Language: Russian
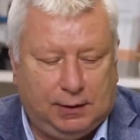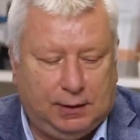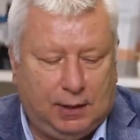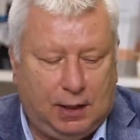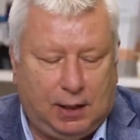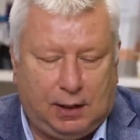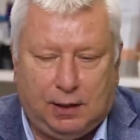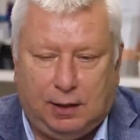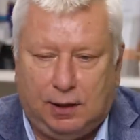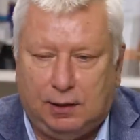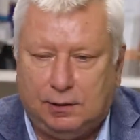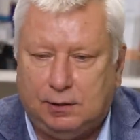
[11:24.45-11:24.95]

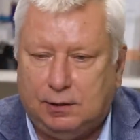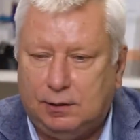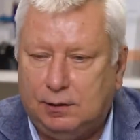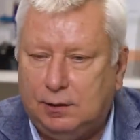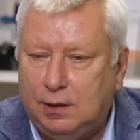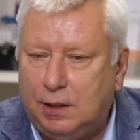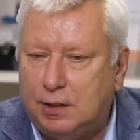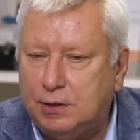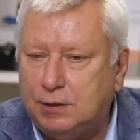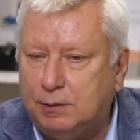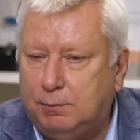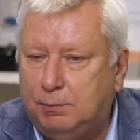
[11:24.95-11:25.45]
Так, это
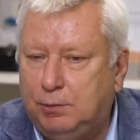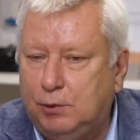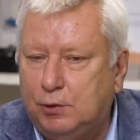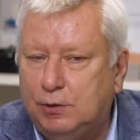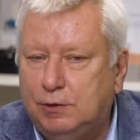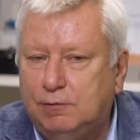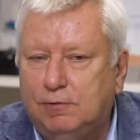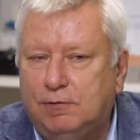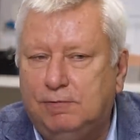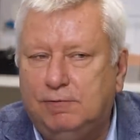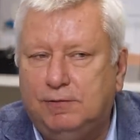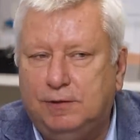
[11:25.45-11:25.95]
дальше
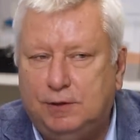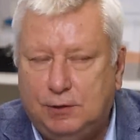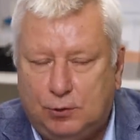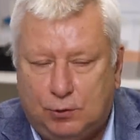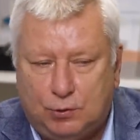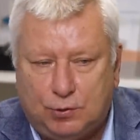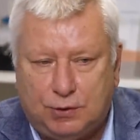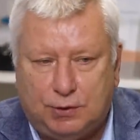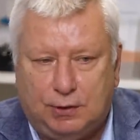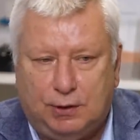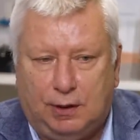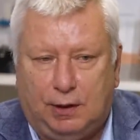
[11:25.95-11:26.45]

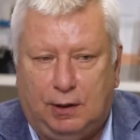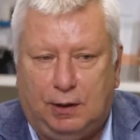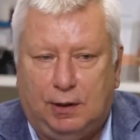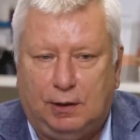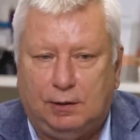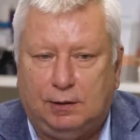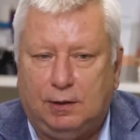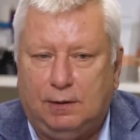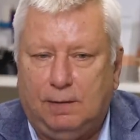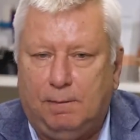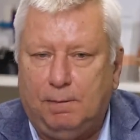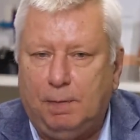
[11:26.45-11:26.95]
противовирусное,
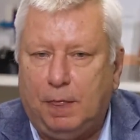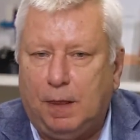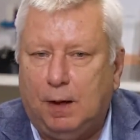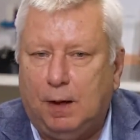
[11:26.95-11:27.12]
это